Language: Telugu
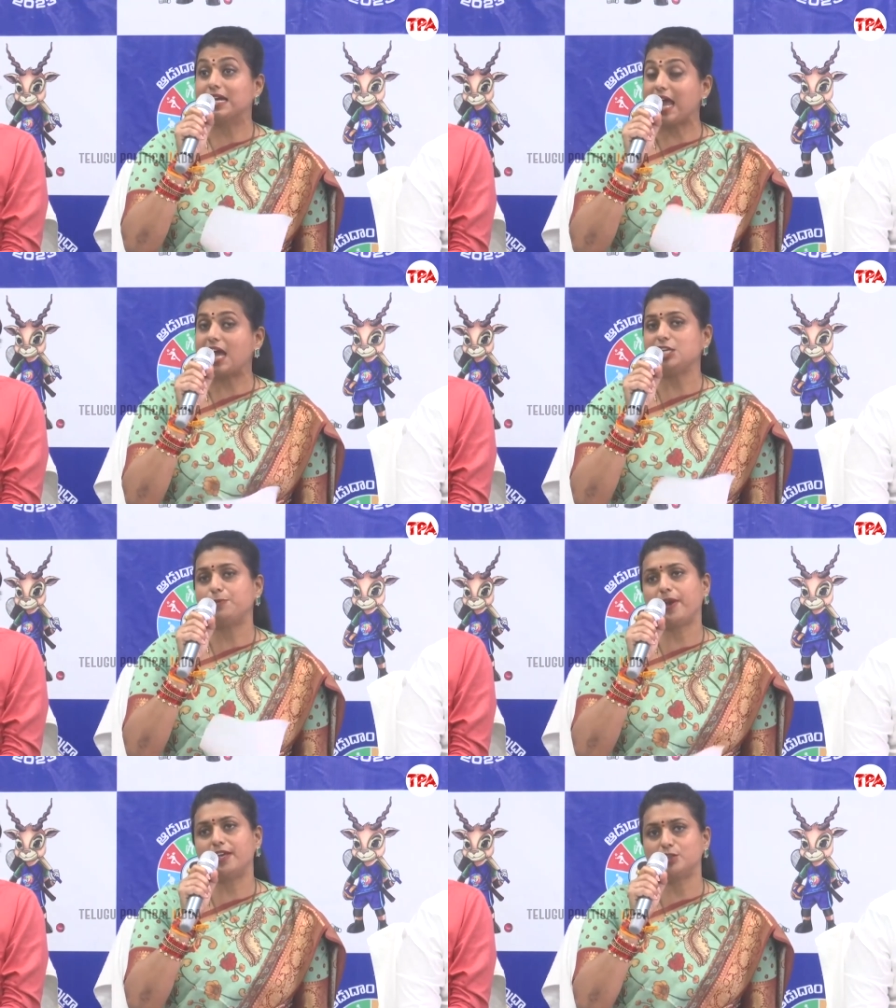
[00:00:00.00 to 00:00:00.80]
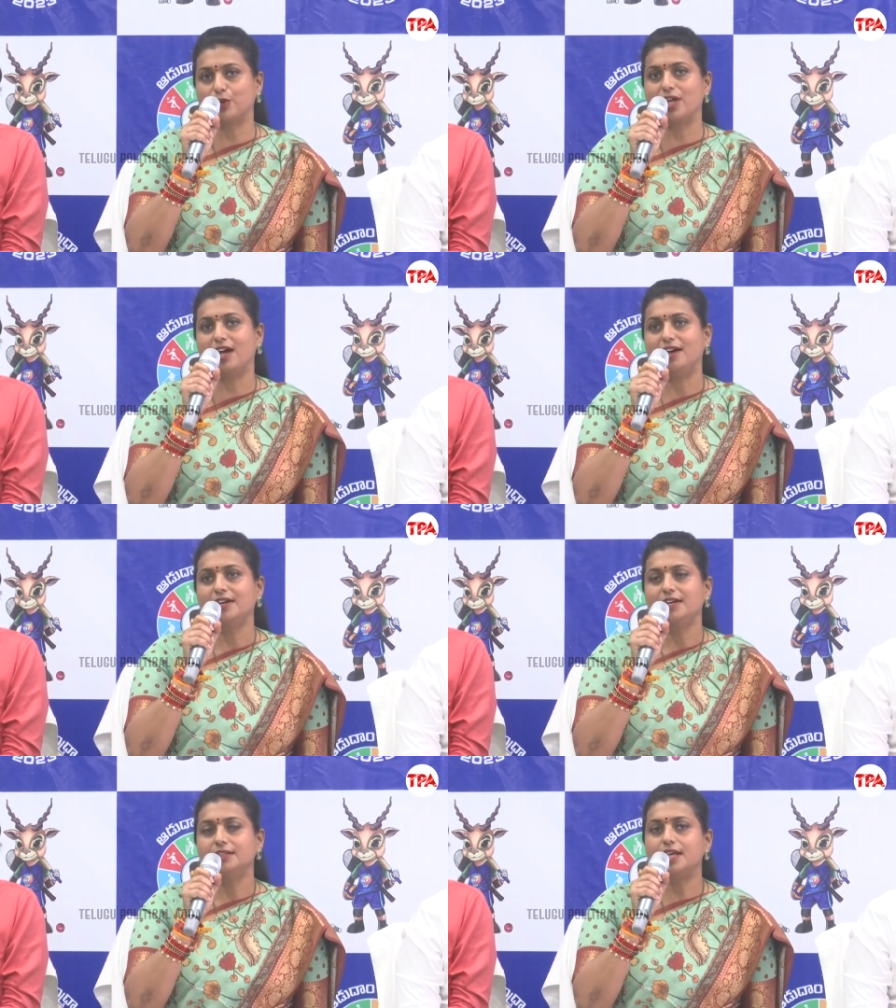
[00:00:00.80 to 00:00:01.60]
క్యాష్ ప్రైజ్ కూడా
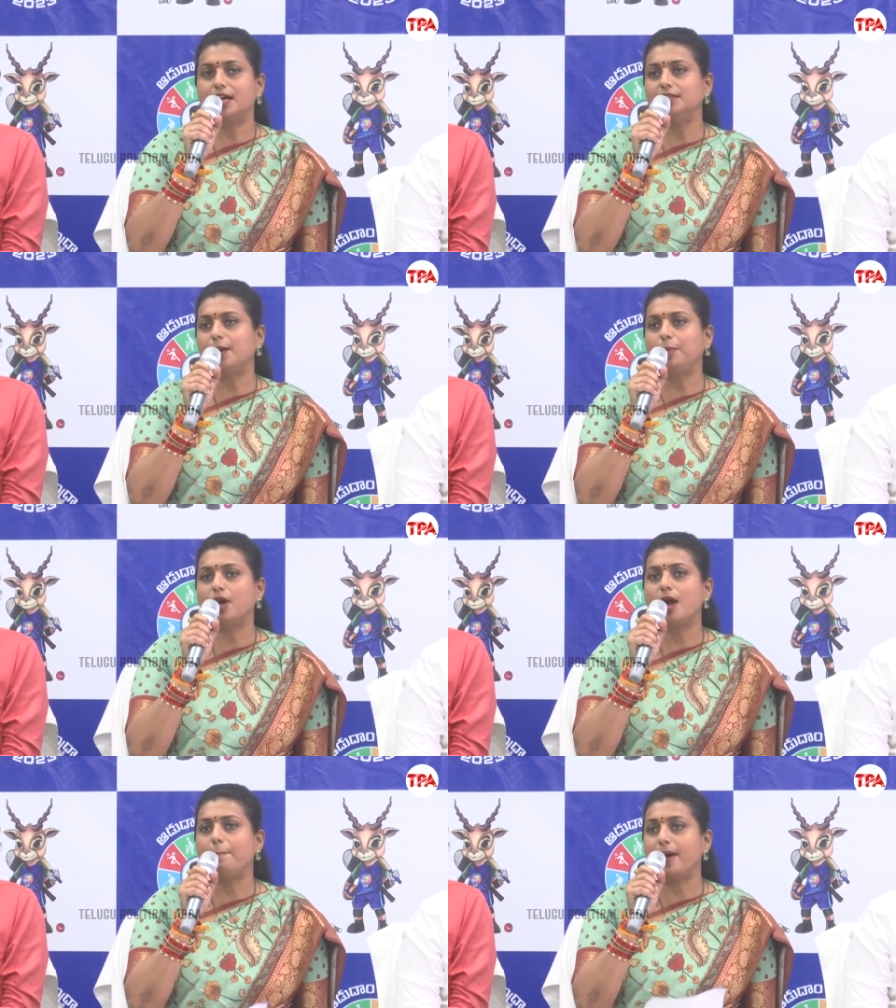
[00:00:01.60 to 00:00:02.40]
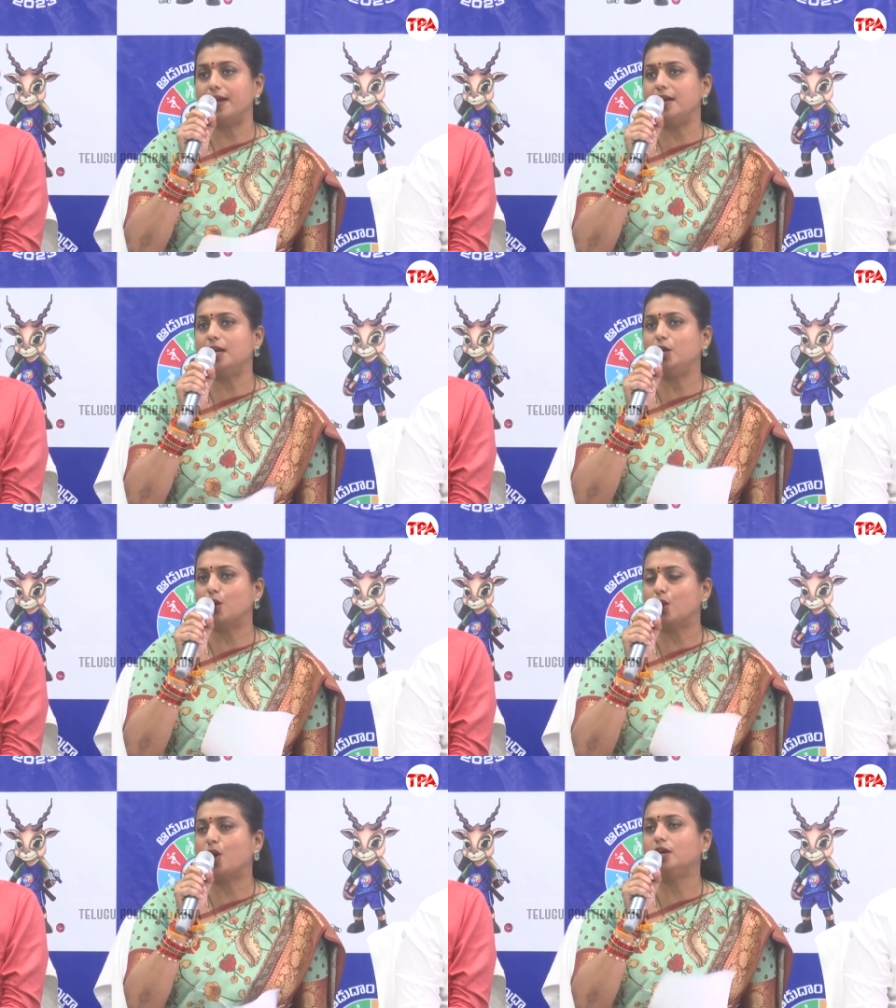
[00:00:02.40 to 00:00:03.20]
దాదాపుగా పన్నెండు
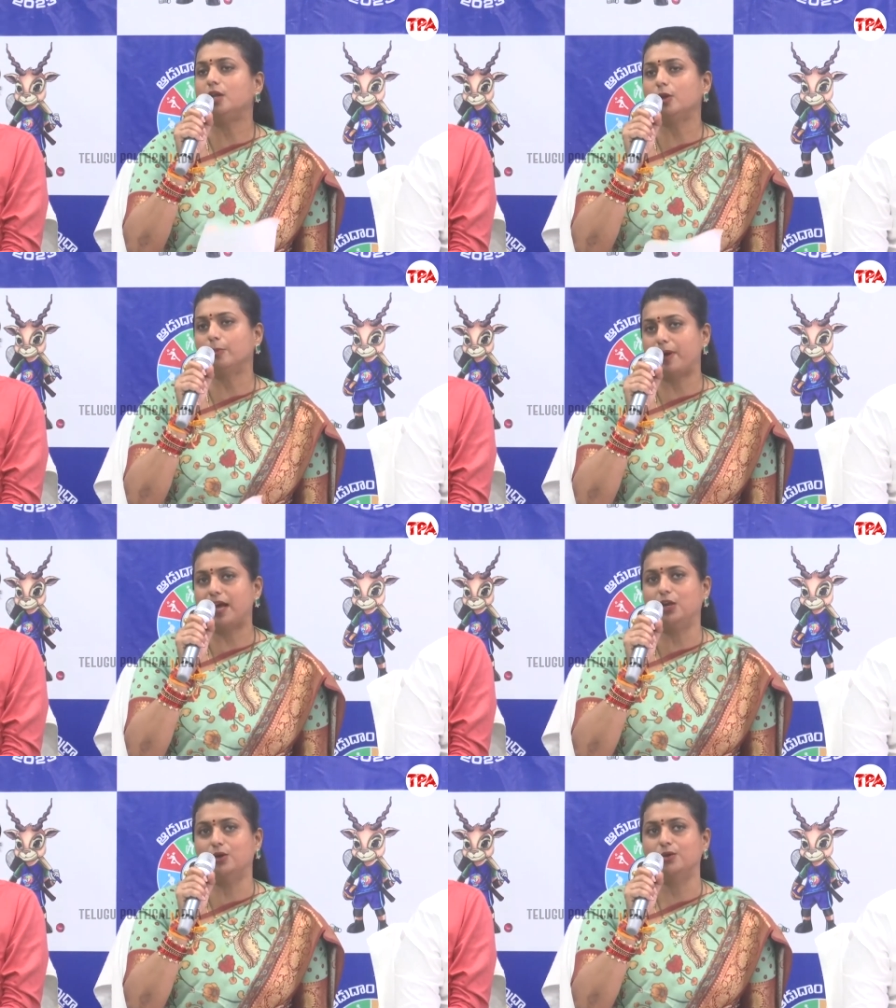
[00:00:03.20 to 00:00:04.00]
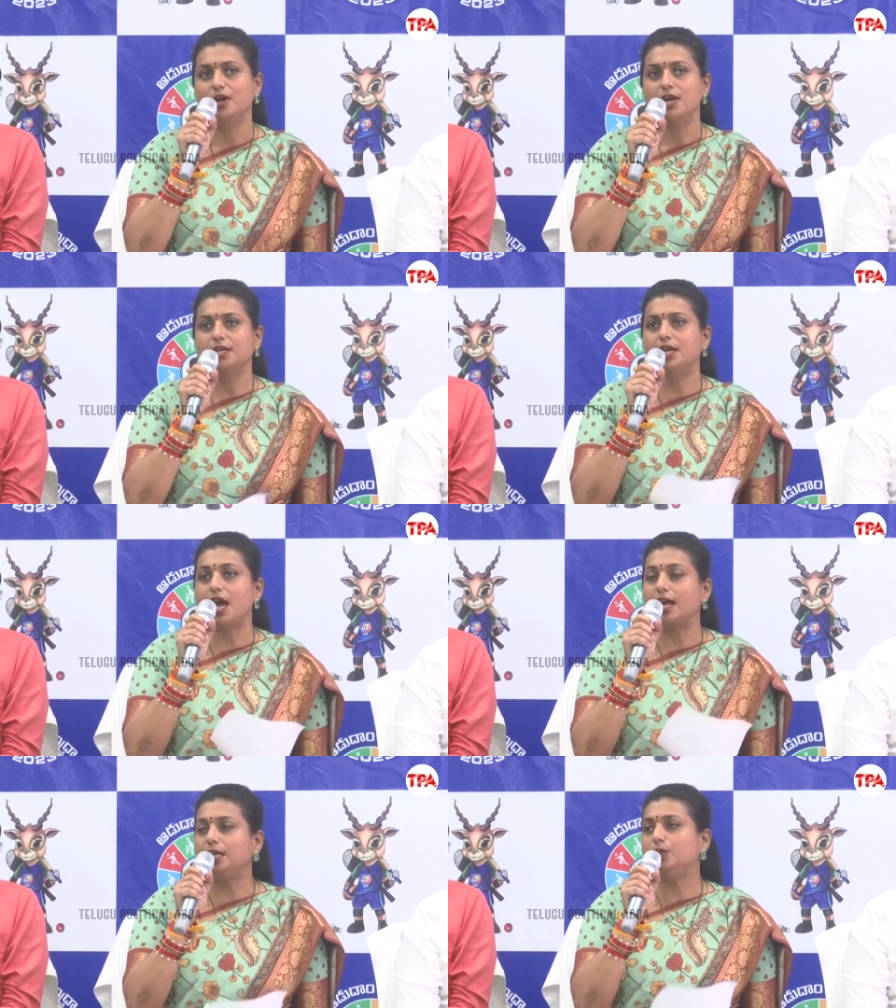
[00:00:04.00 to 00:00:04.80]
కోట్ల రూపాయలు ఈ
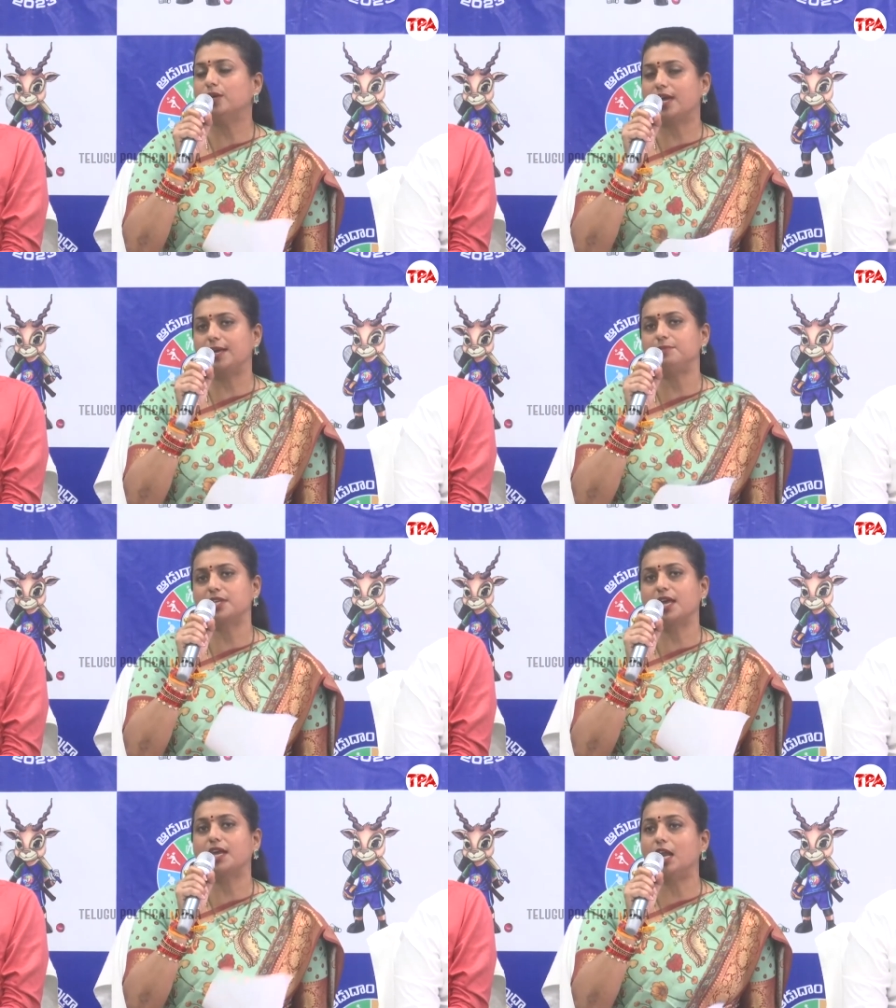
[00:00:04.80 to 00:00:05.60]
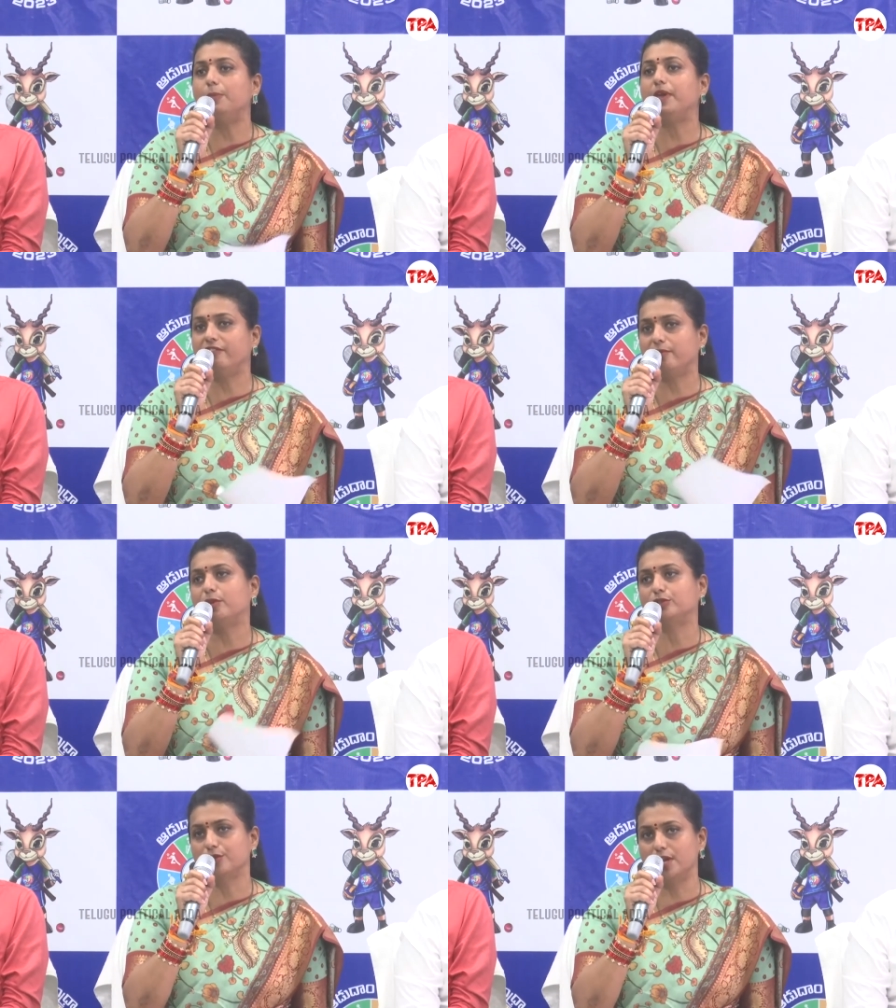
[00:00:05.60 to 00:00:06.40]
ఐదు గేమ్స్కి కలిపి
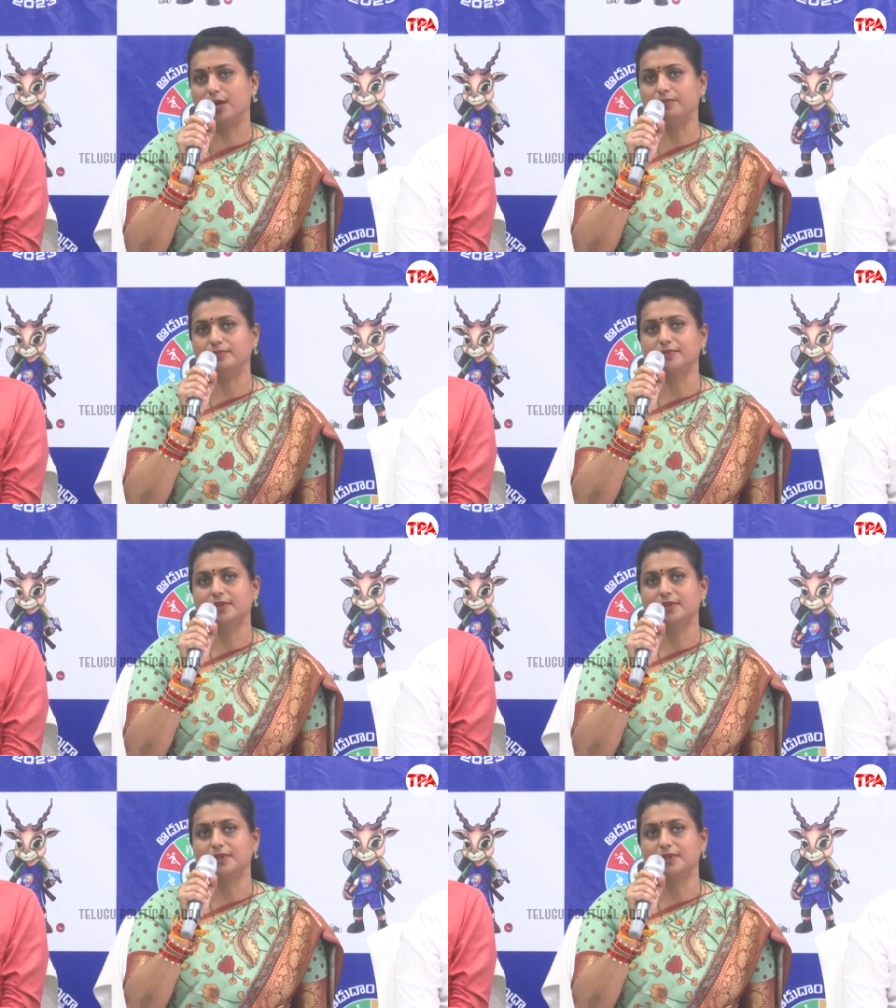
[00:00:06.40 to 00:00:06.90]
ఇవ్వబోతున్నాం